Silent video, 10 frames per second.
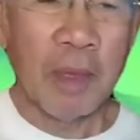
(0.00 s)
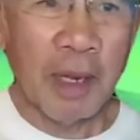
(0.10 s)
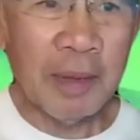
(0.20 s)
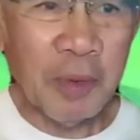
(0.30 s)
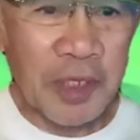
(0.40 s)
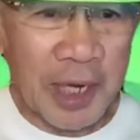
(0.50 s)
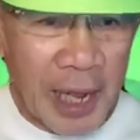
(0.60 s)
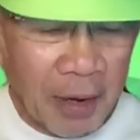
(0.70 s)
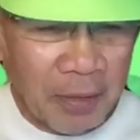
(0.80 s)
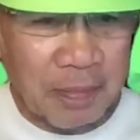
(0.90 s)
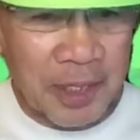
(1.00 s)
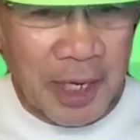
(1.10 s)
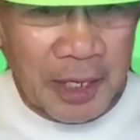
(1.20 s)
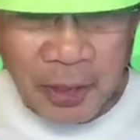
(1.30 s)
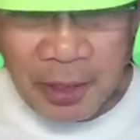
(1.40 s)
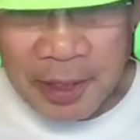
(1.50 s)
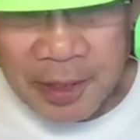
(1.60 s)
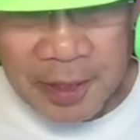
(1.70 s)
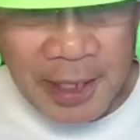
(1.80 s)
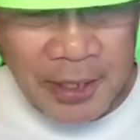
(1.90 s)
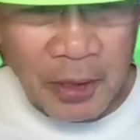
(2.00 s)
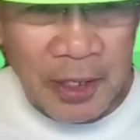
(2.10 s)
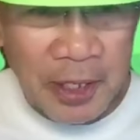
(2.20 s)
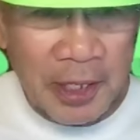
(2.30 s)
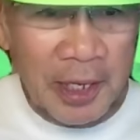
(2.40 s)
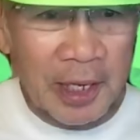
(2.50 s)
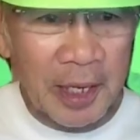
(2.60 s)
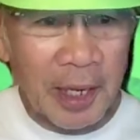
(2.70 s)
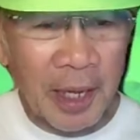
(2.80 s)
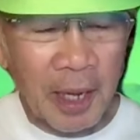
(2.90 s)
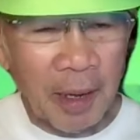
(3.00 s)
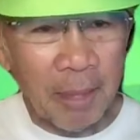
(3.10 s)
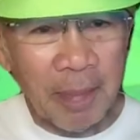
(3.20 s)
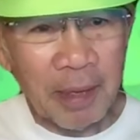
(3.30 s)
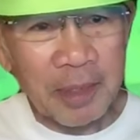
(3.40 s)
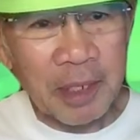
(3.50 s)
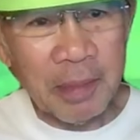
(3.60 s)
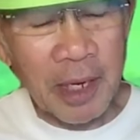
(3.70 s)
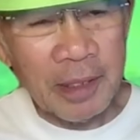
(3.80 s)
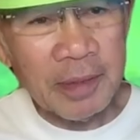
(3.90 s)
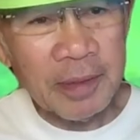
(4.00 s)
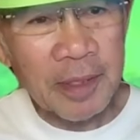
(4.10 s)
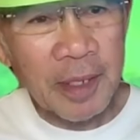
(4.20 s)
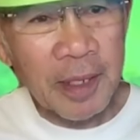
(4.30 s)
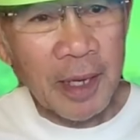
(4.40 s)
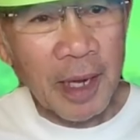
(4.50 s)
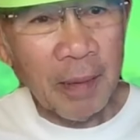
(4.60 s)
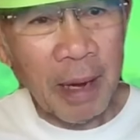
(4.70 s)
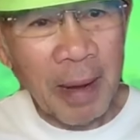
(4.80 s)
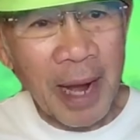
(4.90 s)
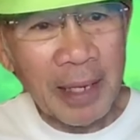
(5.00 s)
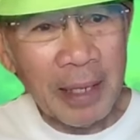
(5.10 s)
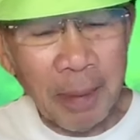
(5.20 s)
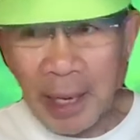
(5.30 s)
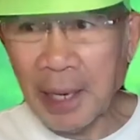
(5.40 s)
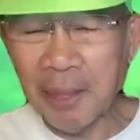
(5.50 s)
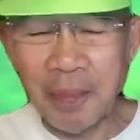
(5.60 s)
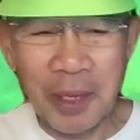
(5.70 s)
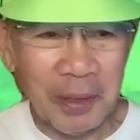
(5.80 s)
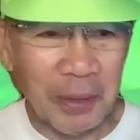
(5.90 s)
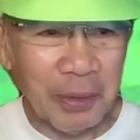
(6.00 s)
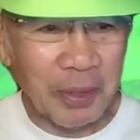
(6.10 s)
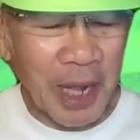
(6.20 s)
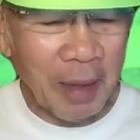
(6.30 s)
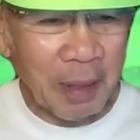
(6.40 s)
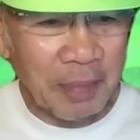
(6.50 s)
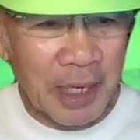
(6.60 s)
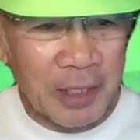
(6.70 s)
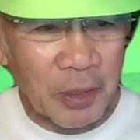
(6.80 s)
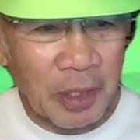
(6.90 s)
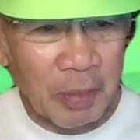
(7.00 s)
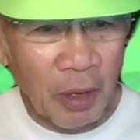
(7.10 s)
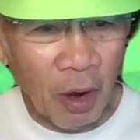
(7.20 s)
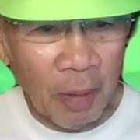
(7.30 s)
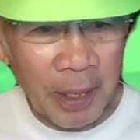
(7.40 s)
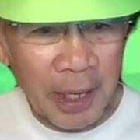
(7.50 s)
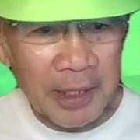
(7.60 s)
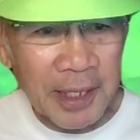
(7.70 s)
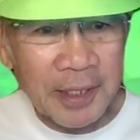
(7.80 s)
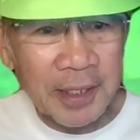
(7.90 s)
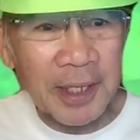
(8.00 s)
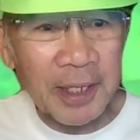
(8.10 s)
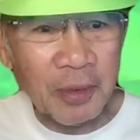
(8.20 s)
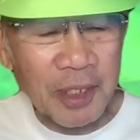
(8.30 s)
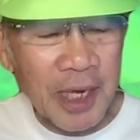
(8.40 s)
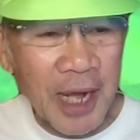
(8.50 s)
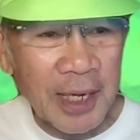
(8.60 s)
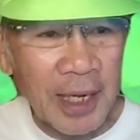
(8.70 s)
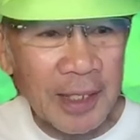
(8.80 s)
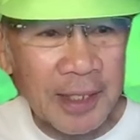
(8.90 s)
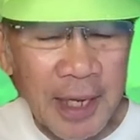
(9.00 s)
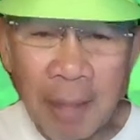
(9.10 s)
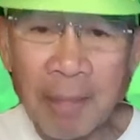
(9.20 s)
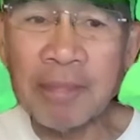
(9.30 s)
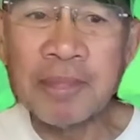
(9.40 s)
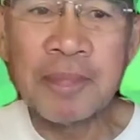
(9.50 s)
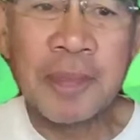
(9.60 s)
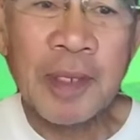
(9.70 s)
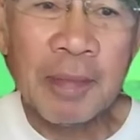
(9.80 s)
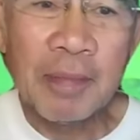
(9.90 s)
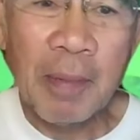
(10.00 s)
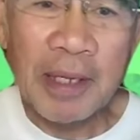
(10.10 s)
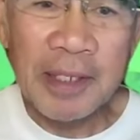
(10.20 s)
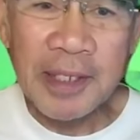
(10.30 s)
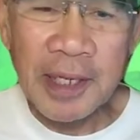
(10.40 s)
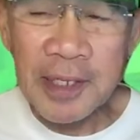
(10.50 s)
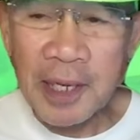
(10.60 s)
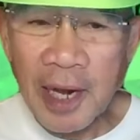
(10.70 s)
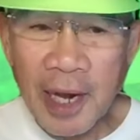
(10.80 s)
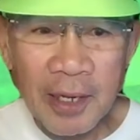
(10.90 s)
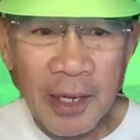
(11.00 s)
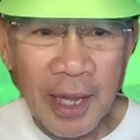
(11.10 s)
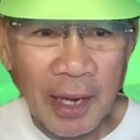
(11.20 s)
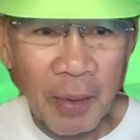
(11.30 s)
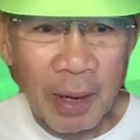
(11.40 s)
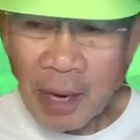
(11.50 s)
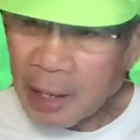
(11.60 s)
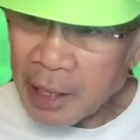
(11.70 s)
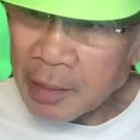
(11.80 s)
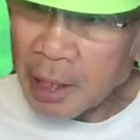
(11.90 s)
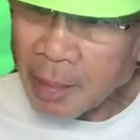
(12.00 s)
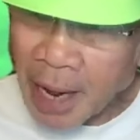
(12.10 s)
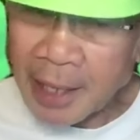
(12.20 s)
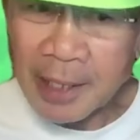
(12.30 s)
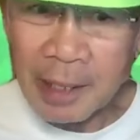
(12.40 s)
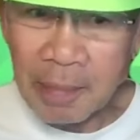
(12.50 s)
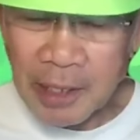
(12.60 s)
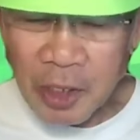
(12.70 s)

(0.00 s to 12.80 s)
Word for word: รัฐมนูลเสร็จแล้ว ประชาชนแซ่ซองยินดี เปรียบเสมือนใบไม้เริ่มผลิคุณอุทัยพิมพ์ใจชนก็บอกขอเปลี่ยนจากสีธงชาติและสีดำมาเป็นสีสัญลักษณ์แห่งความร่าเริงเบิกบาน นั่นปี